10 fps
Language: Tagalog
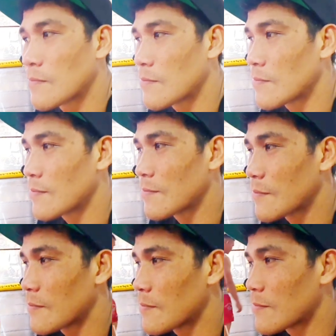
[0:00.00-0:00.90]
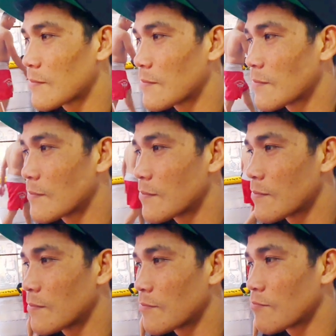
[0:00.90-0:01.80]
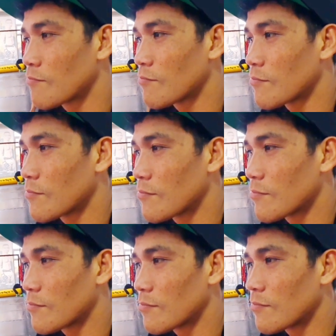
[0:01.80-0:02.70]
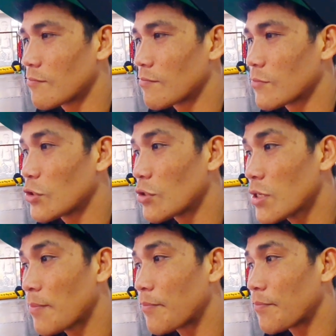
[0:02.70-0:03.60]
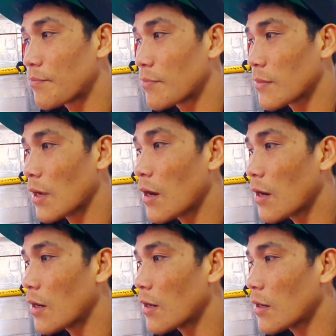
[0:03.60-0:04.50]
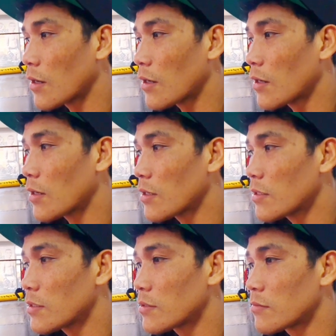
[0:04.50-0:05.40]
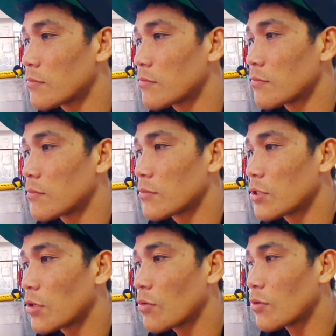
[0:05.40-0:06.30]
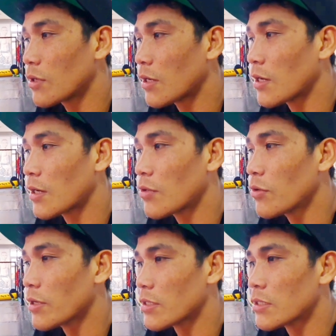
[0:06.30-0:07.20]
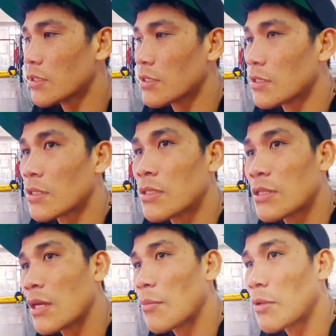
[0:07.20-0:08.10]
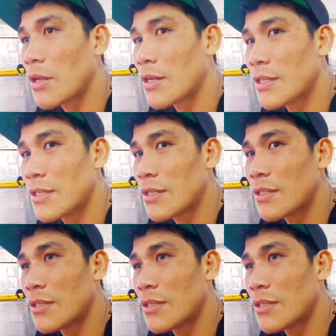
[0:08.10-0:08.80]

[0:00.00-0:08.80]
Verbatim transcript: kay Sir kay, uh, Sir uh, Joseph? Joseph. Ah, uh, di ko na ano eh kasi sinabi lang ni